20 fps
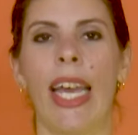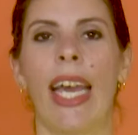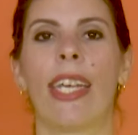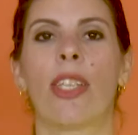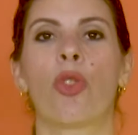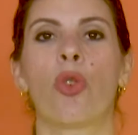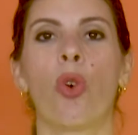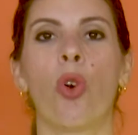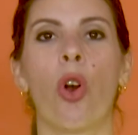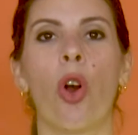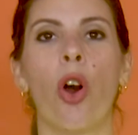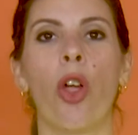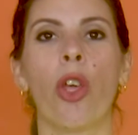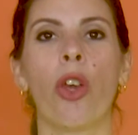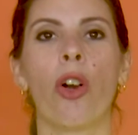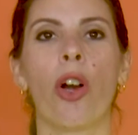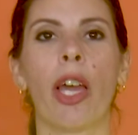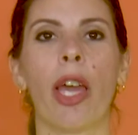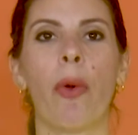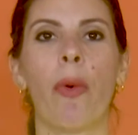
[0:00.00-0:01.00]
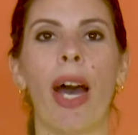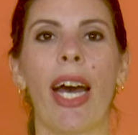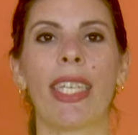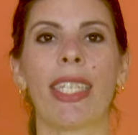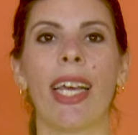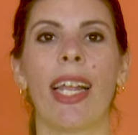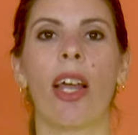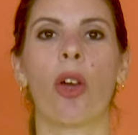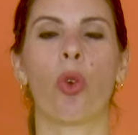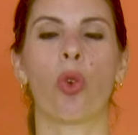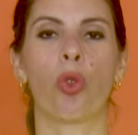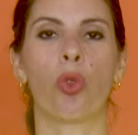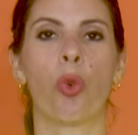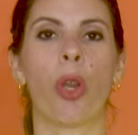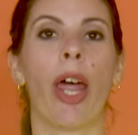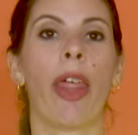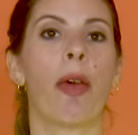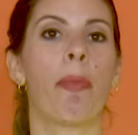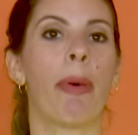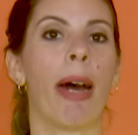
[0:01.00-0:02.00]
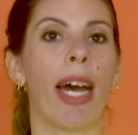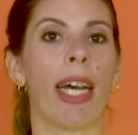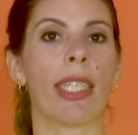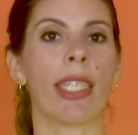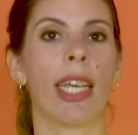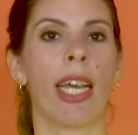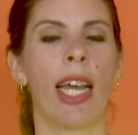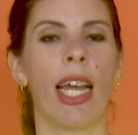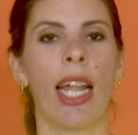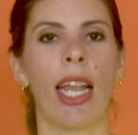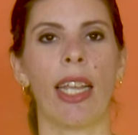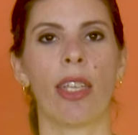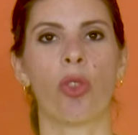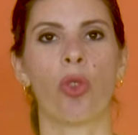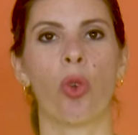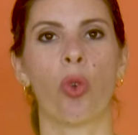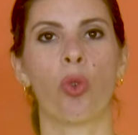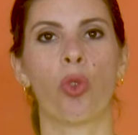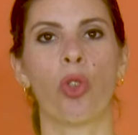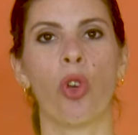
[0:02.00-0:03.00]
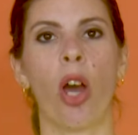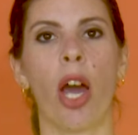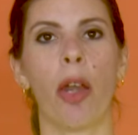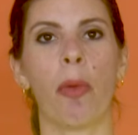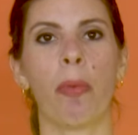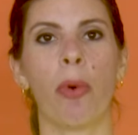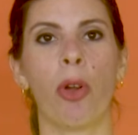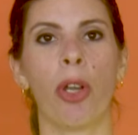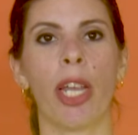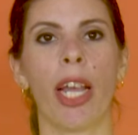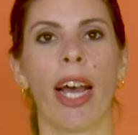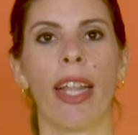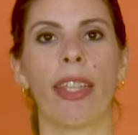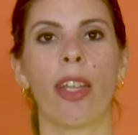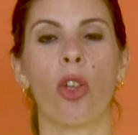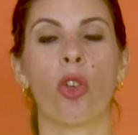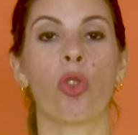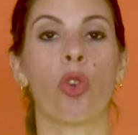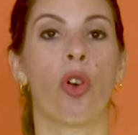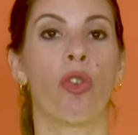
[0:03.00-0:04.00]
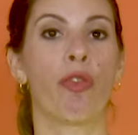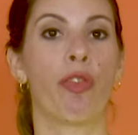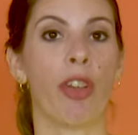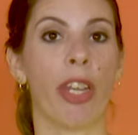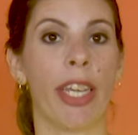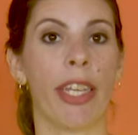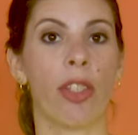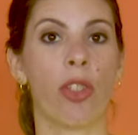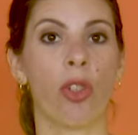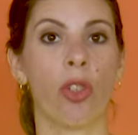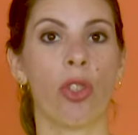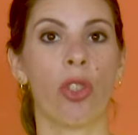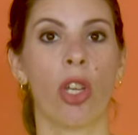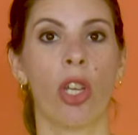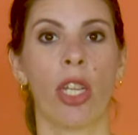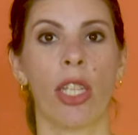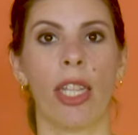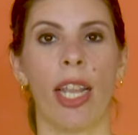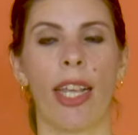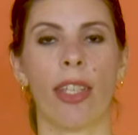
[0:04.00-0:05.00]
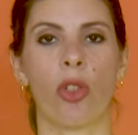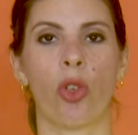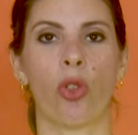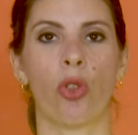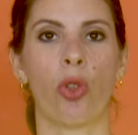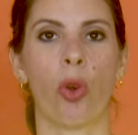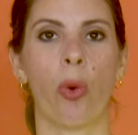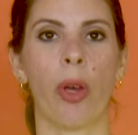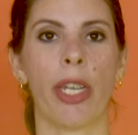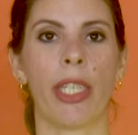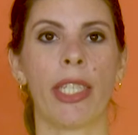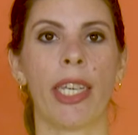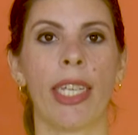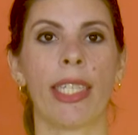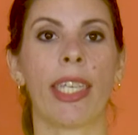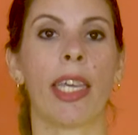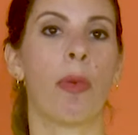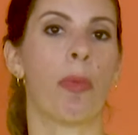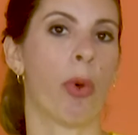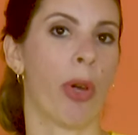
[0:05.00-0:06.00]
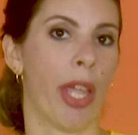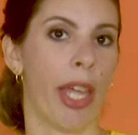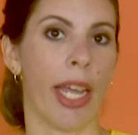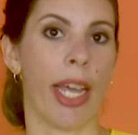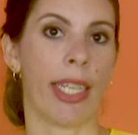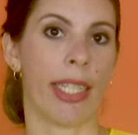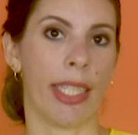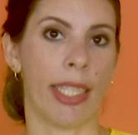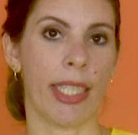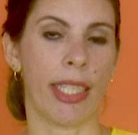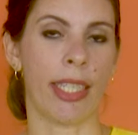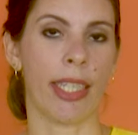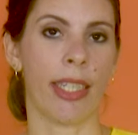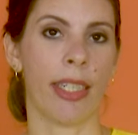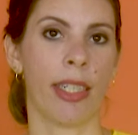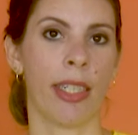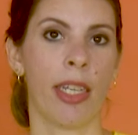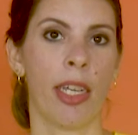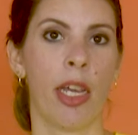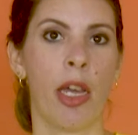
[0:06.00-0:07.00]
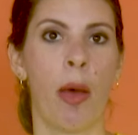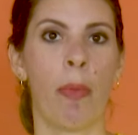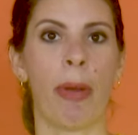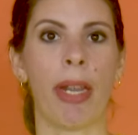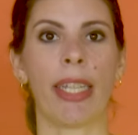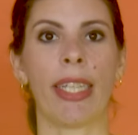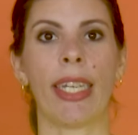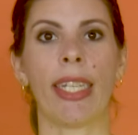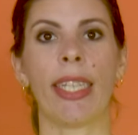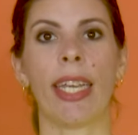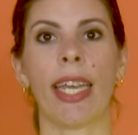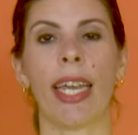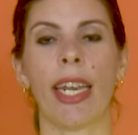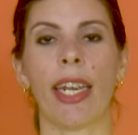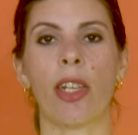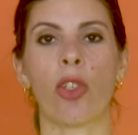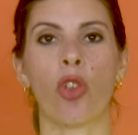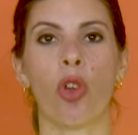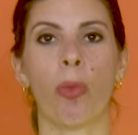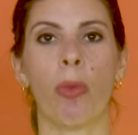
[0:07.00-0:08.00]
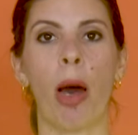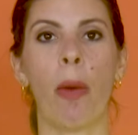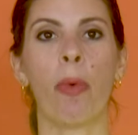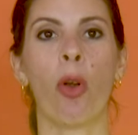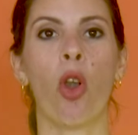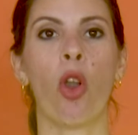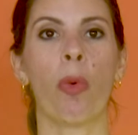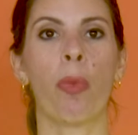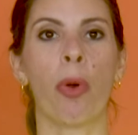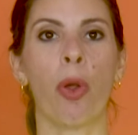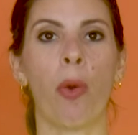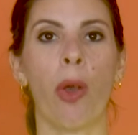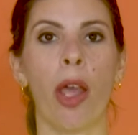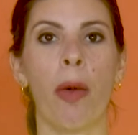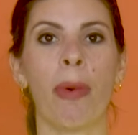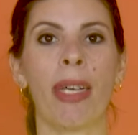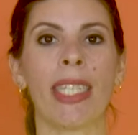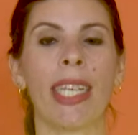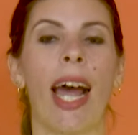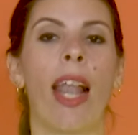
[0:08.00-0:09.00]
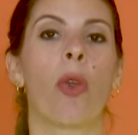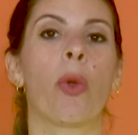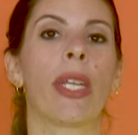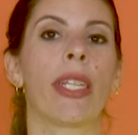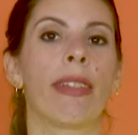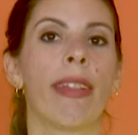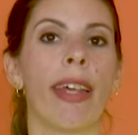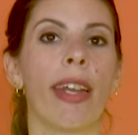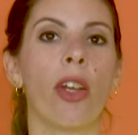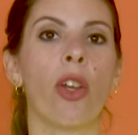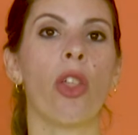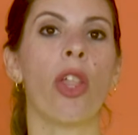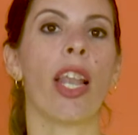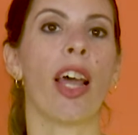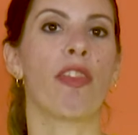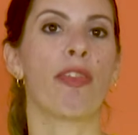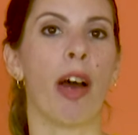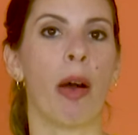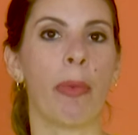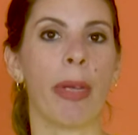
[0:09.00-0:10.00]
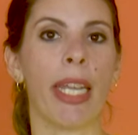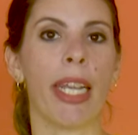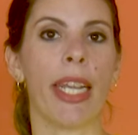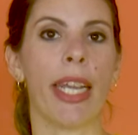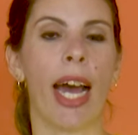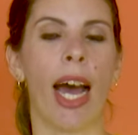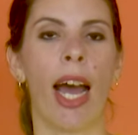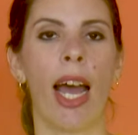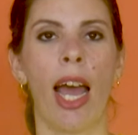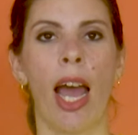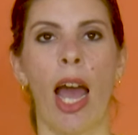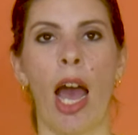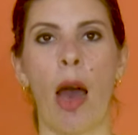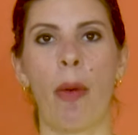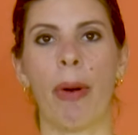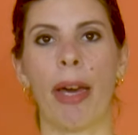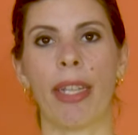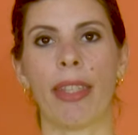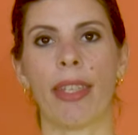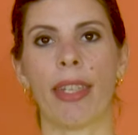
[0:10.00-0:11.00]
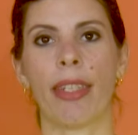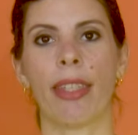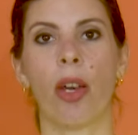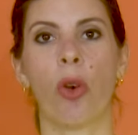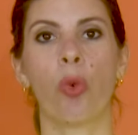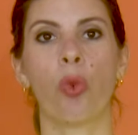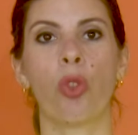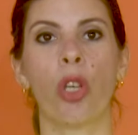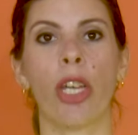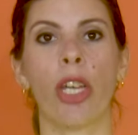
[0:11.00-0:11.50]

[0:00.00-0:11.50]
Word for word: Es un código que va hacia la cultura de paz, la solución armónica de los conflictos, de las controversias que pueden existir Pretende que resolvamos los problemas a lo interno de la familia a partir de un